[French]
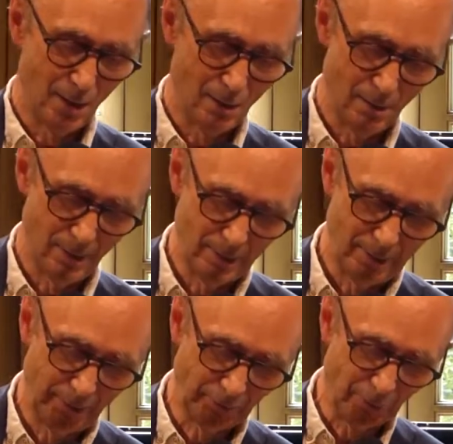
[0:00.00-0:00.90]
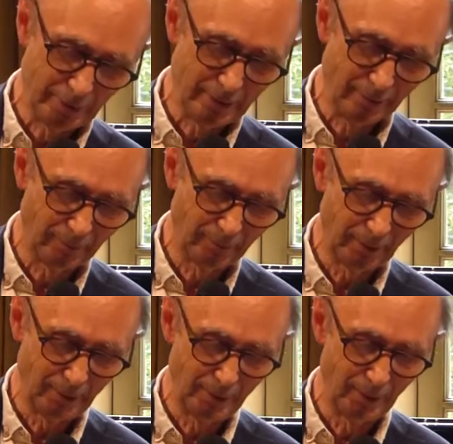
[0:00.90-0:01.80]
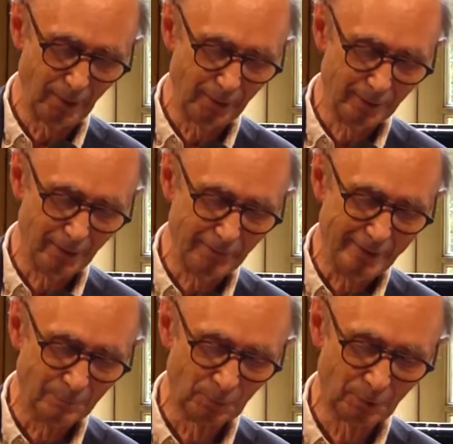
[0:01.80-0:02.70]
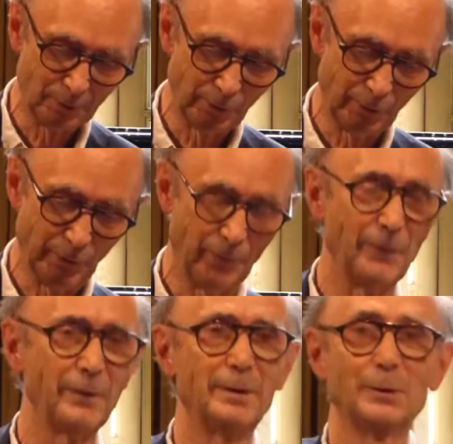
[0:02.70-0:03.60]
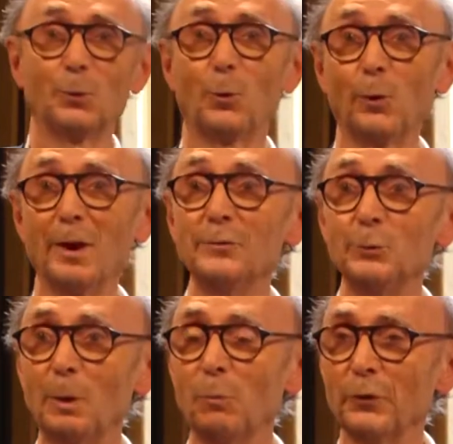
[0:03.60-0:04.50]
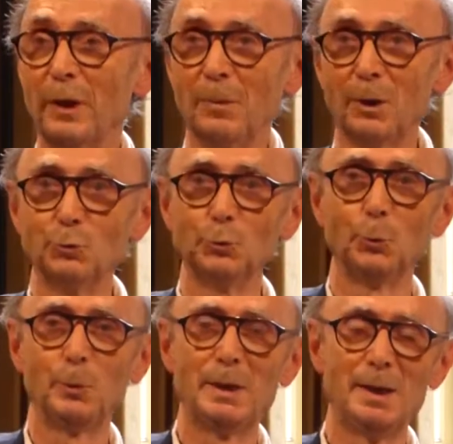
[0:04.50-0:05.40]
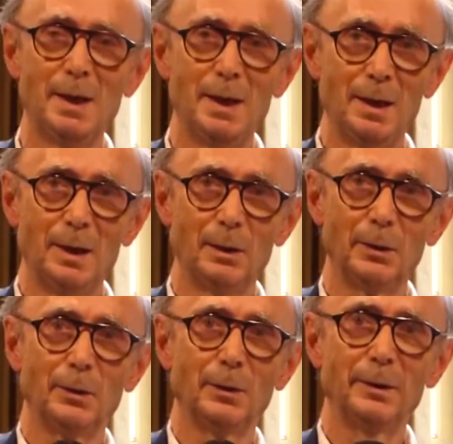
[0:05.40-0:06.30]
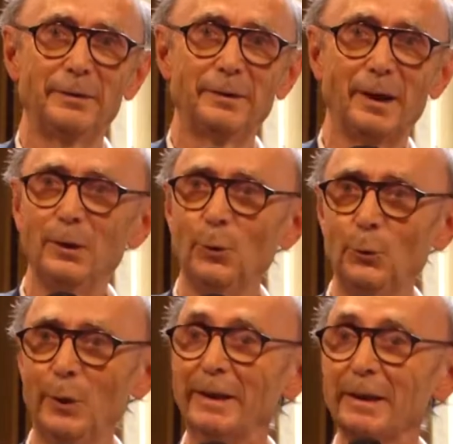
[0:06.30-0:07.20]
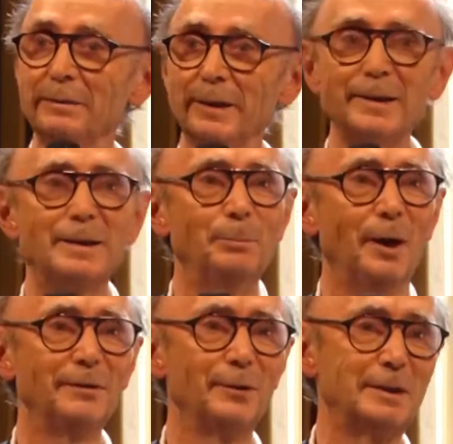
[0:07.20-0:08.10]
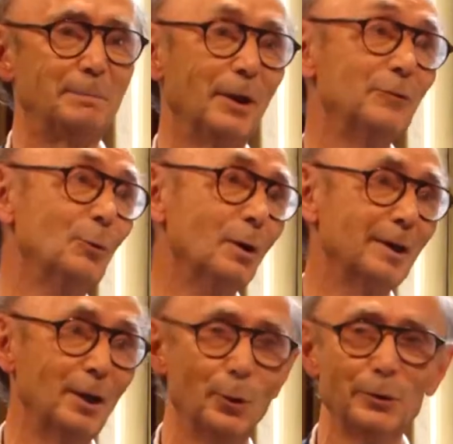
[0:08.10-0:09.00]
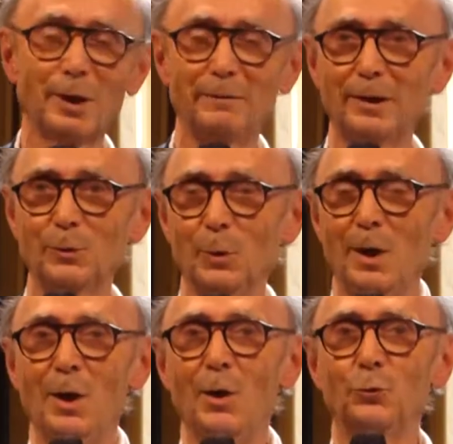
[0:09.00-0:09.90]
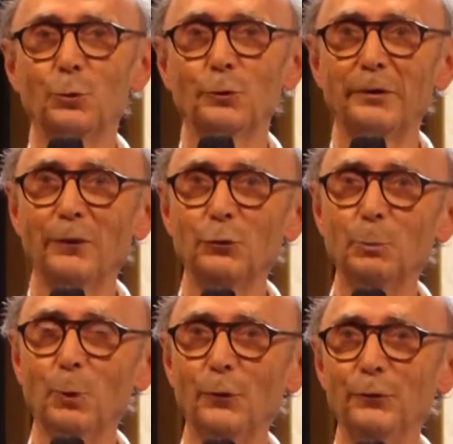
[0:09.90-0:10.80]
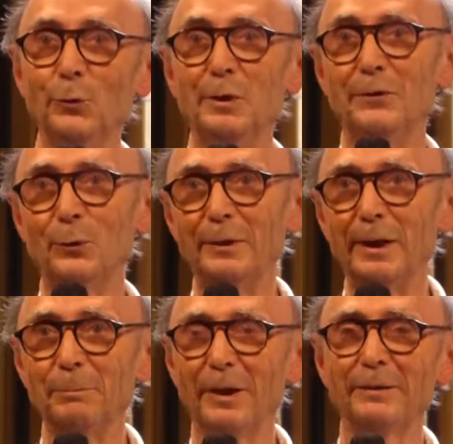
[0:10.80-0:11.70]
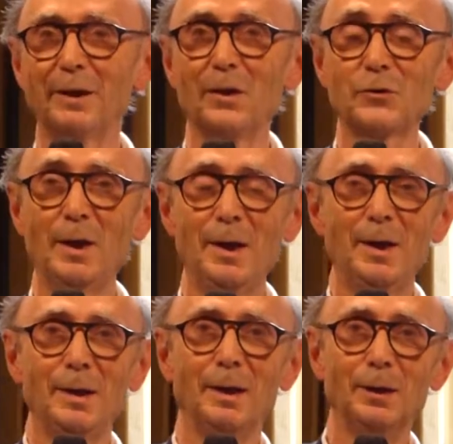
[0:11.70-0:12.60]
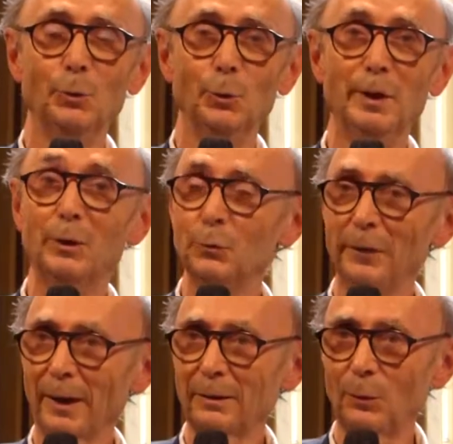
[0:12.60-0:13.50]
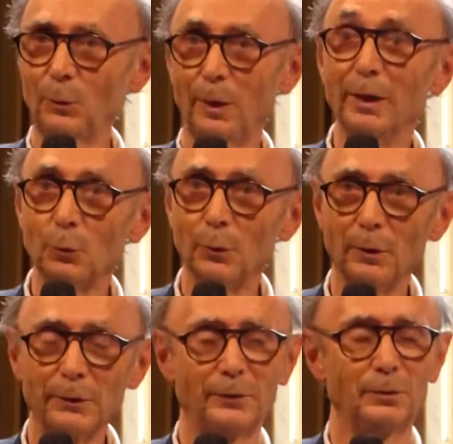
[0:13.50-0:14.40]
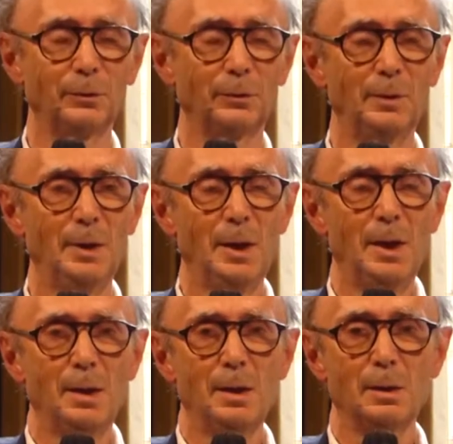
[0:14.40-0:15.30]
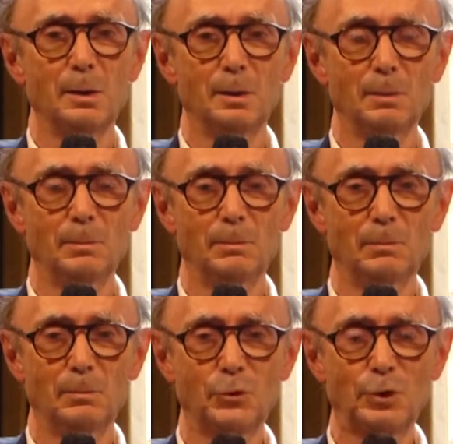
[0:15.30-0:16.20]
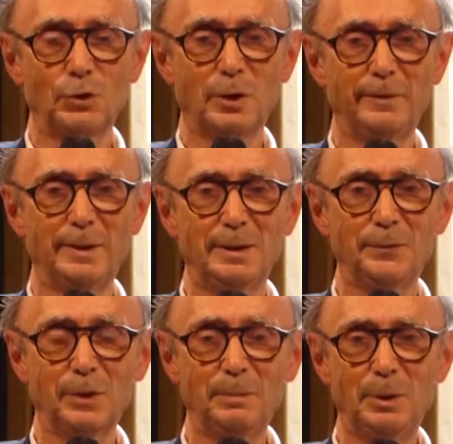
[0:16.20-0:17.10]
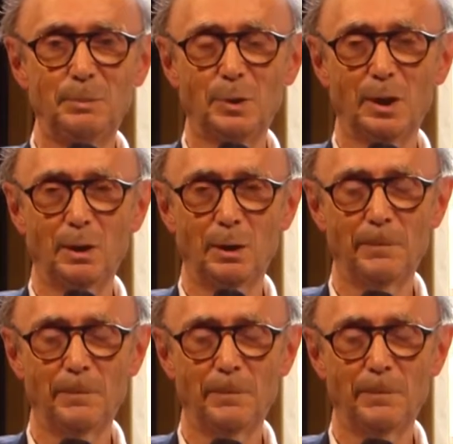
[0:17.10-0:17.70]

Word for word: Euh, la l'intranquillité, elle est, évidemment, euh, on l'a vu abondamment aujourd'hui, euh, celle de, l'écrivain qui passe, qui passe d'une langue à l'autre, avec euh, tout ce que ça suppose de difficultés de passage et de découvertes euh, étonnantes. moi, j'avais été frappé par